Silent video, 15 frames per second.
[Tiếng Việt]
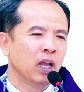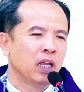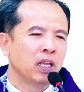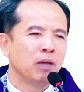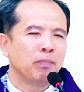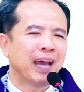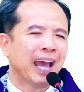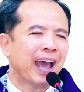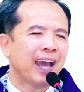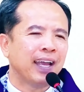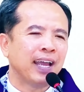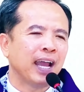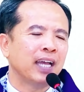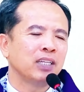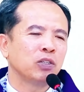nhưng mà
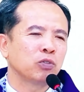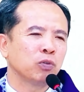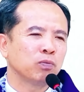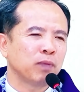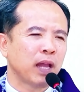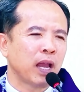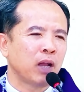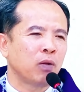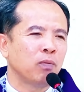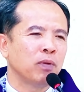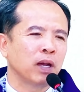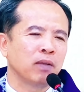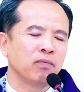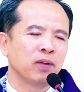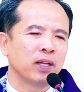ai ai trong chúng ta cũng
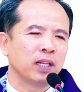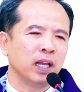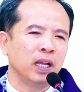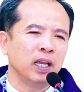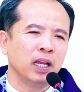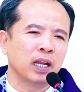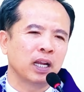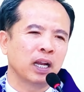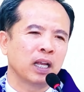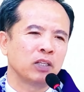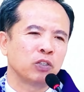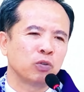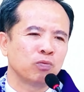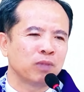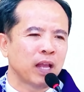cần phải thấy rằng là
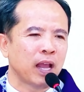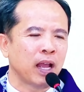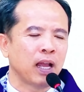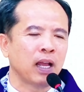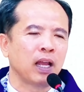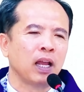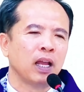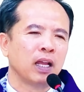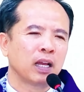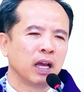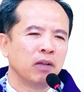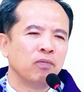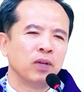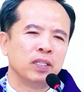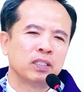chúng ta
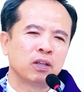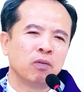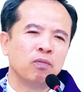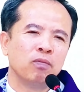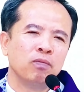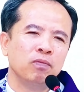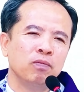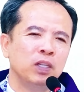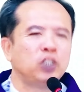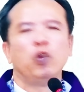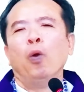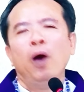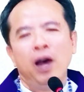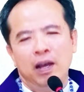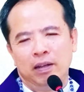cần phải sống với
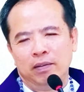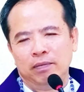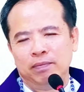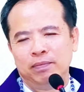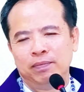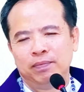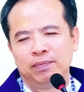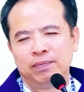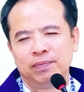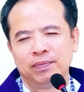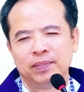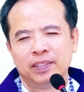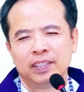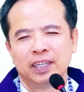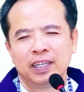Chúa
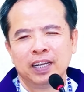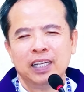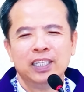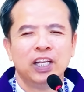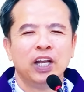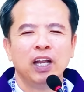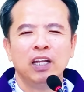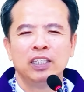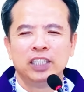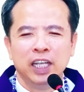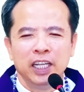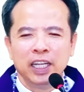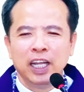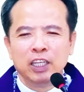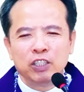cái gì lớn
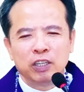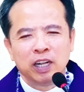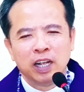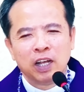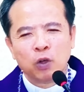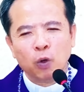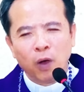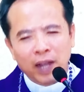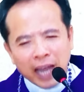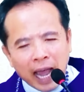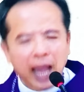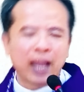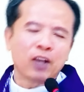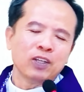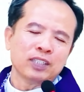dĩ nhiên của
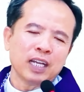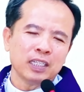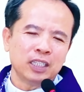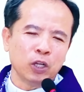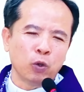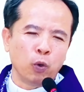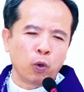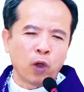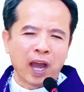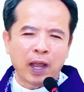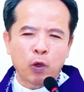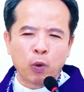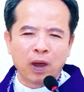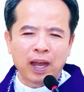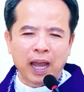cải có giá trị của
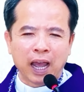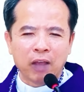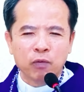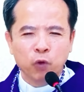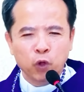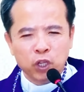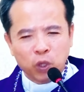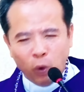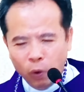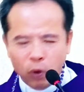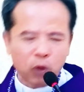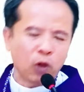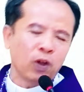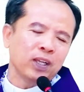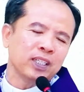quả của cải vui
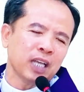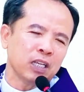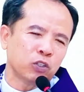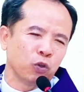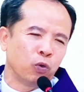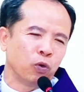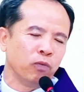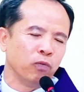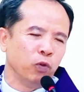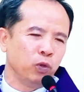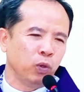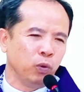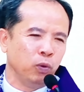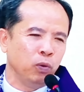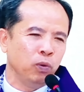thú có cái giá trị của vui
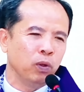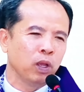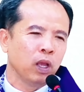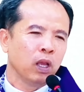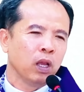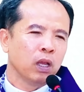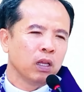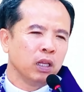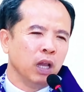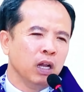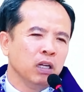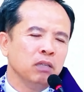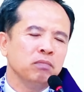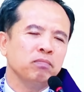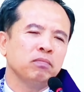thú
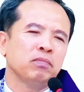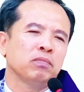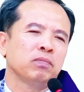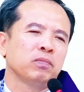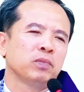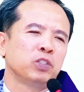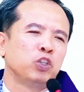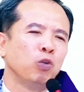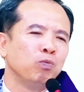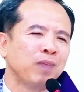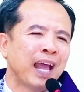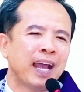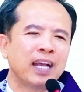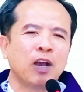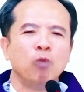nhưng chúng
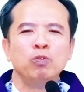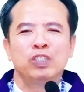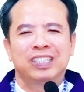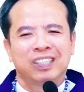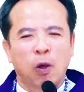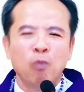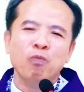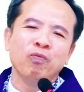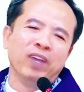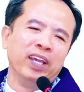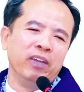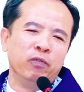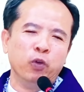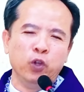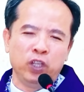ta không sống
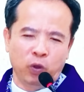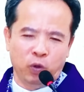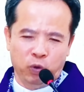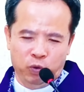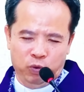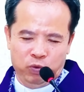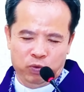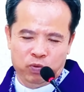vì vui thú